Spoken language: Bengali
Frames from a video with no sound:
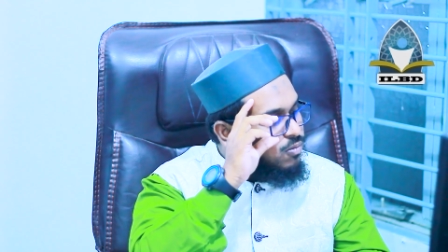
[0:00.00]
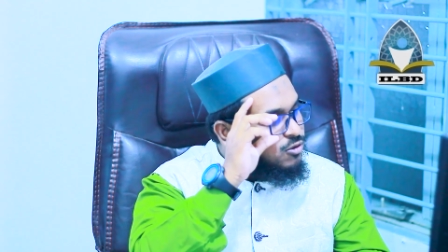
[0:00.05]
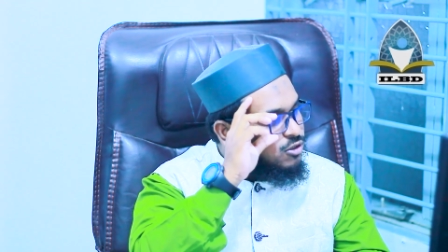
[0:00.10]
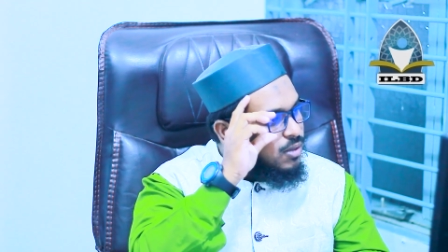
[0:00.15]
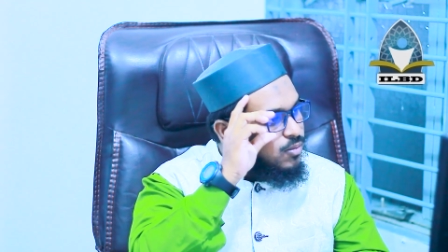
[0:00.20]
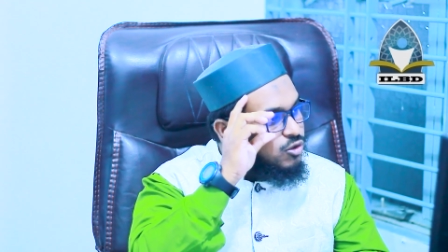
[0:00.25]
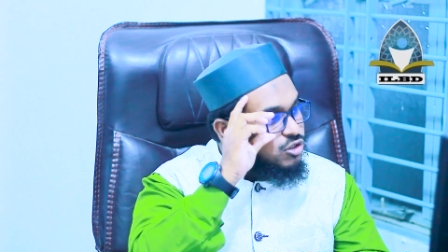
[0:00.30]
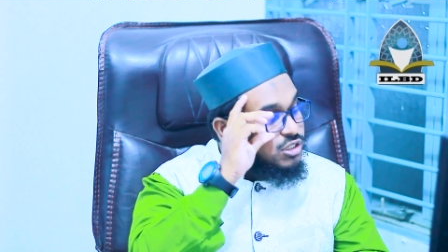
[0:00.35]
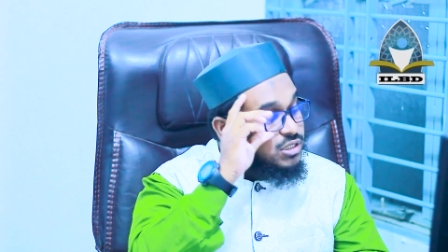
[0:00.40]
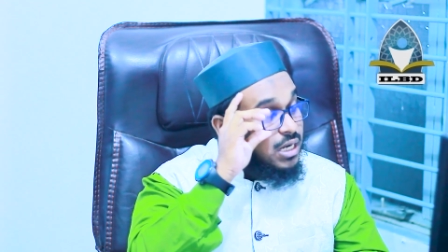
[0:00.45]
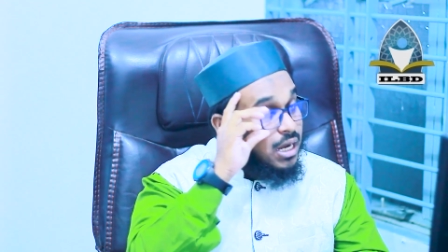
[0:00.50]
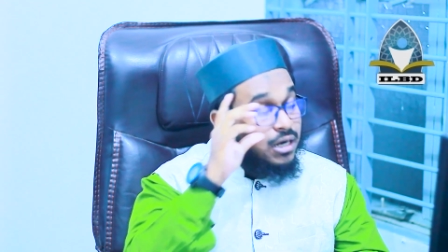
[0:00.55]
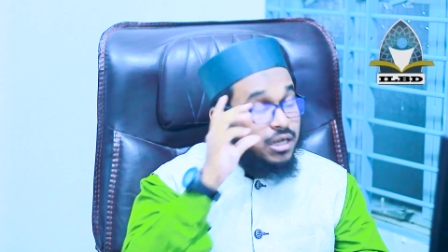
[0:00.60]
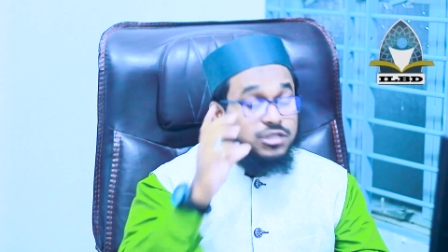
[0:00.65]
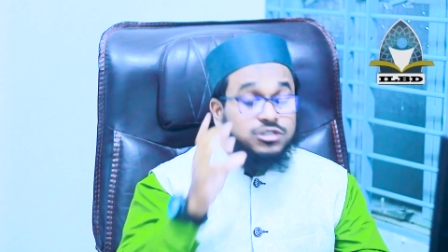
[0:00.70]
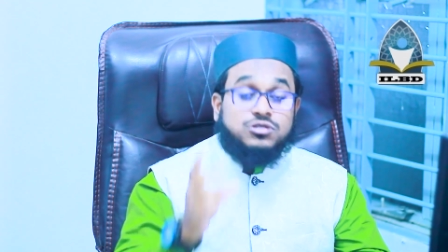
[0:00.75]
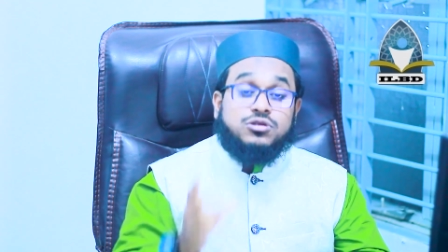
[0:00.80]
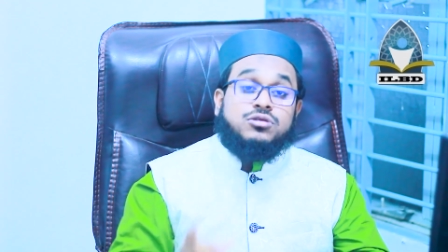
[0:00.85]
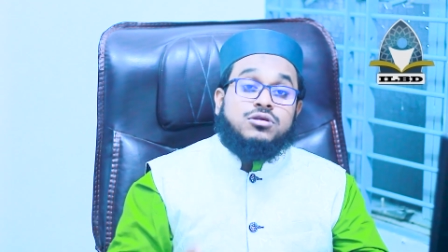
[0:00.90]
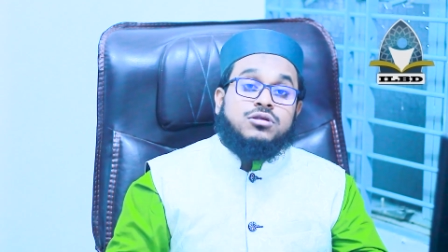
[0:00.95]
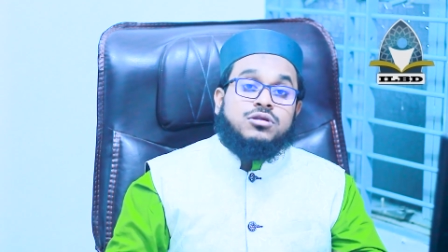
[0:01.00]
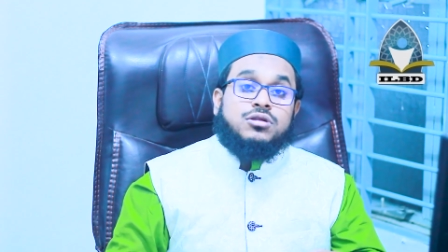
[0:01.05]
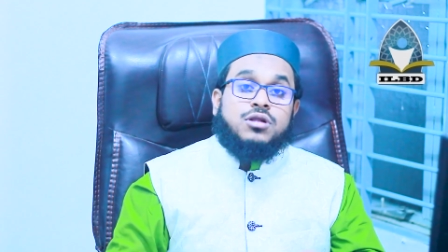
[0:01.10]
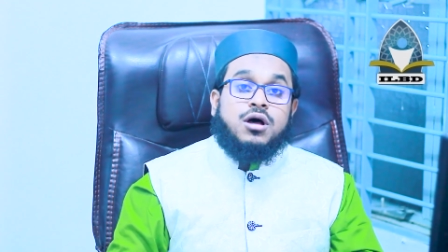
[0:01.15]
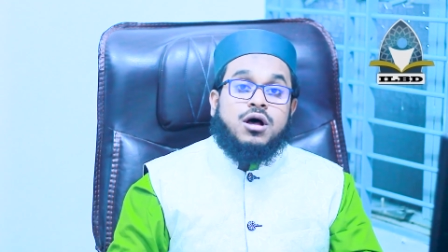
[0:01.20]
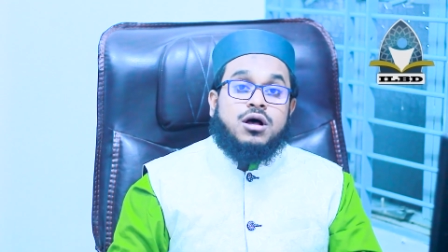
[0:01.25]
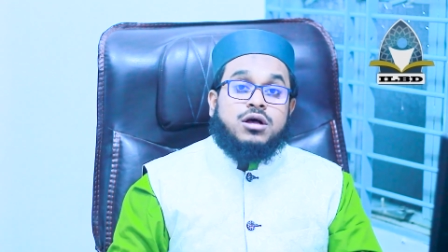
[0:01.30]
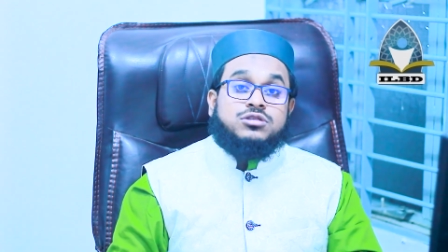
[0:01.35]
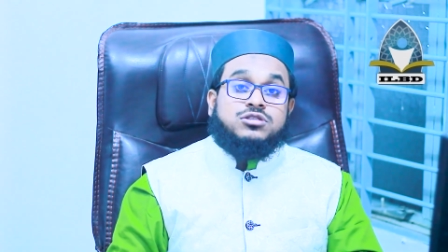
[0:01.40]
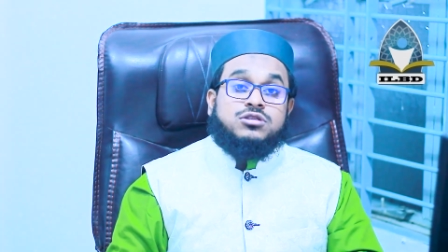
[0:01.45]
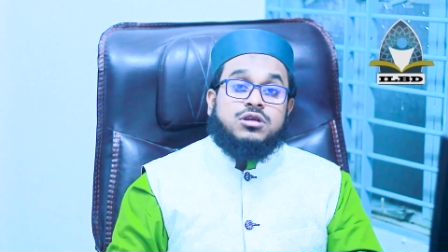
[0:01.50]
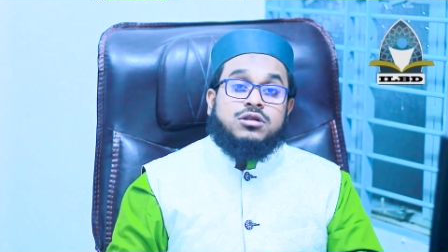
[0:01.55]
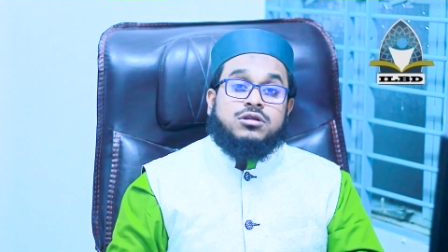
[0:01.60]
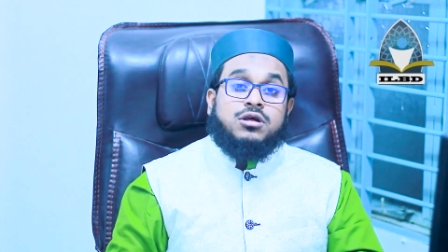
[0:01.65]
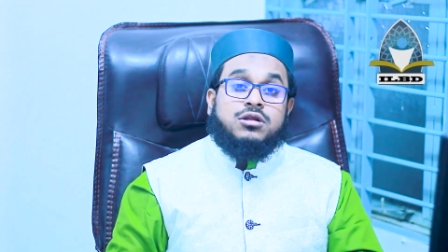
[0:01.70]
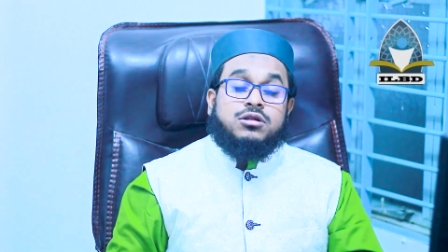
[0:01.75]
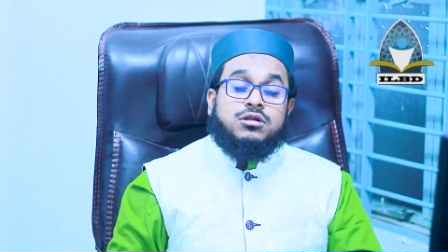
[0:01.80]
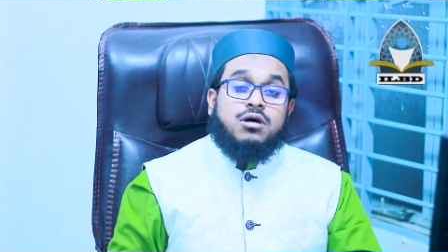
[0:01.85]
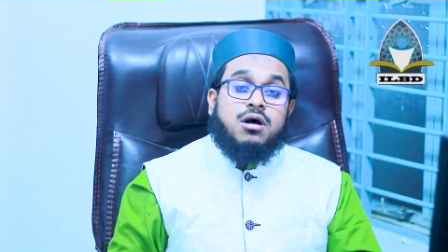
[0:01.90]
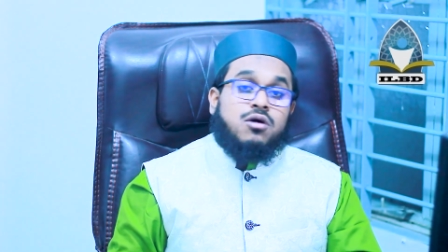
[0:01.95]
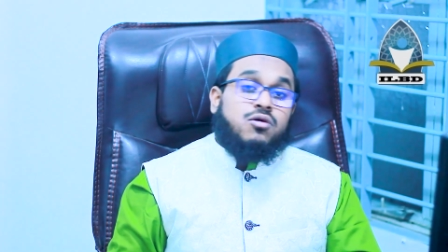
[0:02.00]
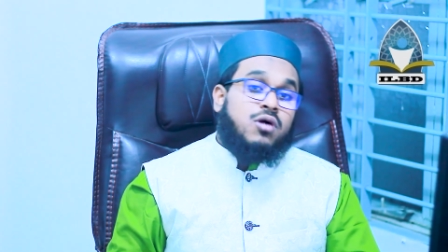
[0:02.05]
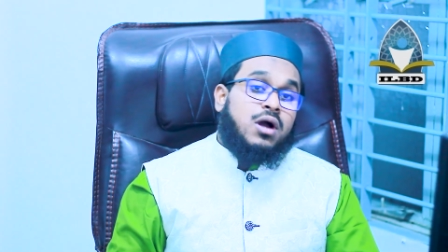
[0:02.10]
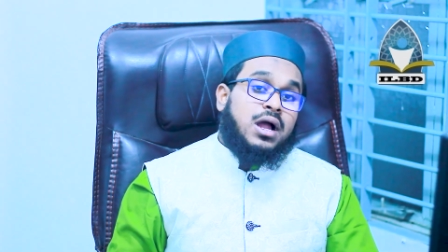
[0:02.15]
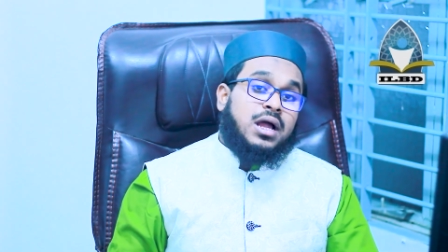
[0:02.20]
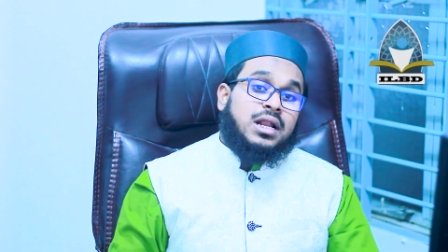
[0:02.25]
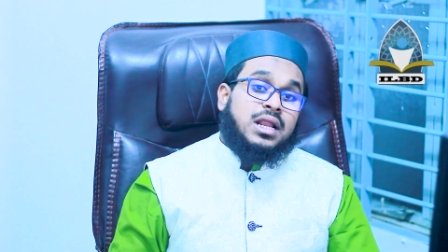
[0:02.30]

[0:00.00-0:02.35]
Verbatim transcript: খুব সমস্যা রসুল্লাহ সাল্লাহ